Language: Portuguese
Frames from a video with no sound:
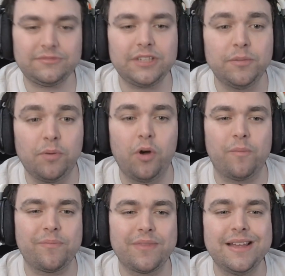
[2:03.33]

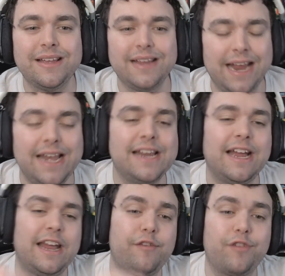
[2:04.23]
Bom, ele
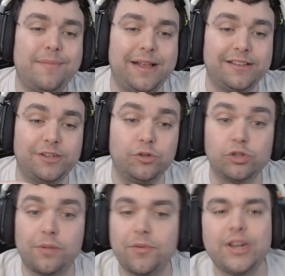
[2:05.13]
ganha informação
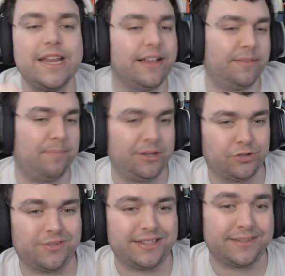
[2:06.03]
sobre o que as
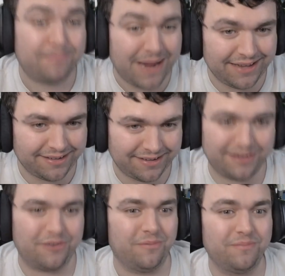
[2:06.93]
pessoas
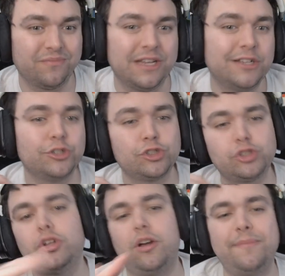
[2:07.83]
pensam
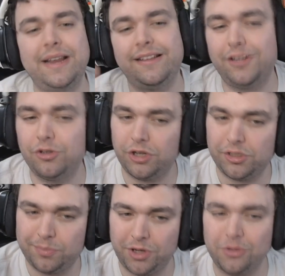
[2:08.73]
sobre esses
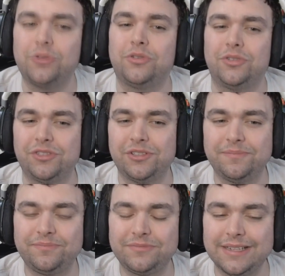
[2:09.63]
dois produtos.
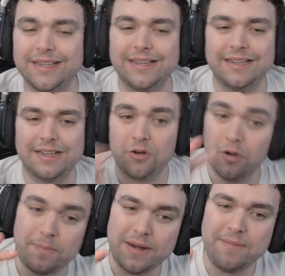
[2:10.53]

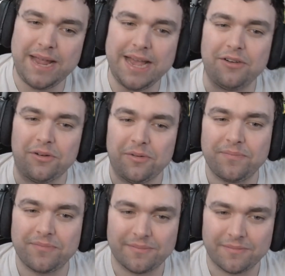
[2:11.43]
O primeiro,
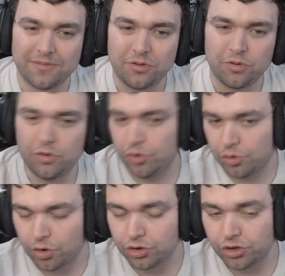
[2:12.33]

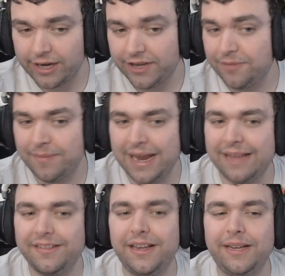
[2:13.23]
o console de
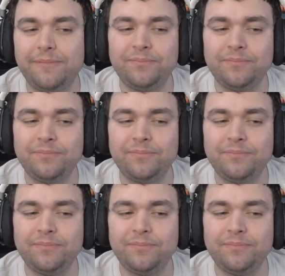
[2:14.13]
mesa,